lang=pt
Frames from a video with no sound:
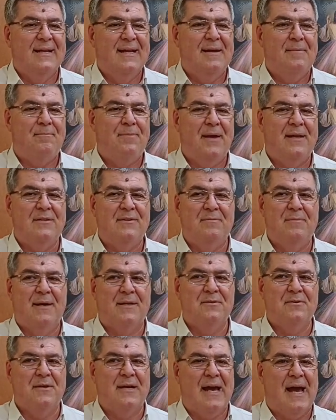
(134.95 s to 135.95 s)
de repente de
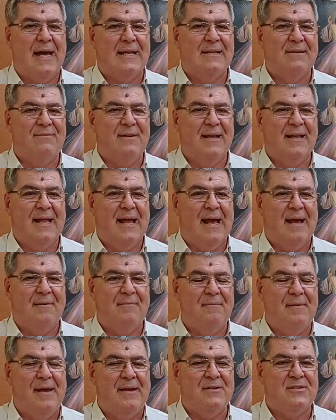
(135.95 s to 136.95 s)
madrugada vai
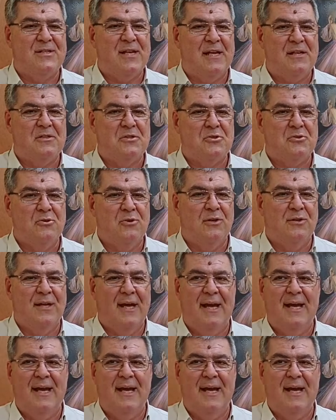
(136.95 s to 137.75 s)
lá meio sem sono.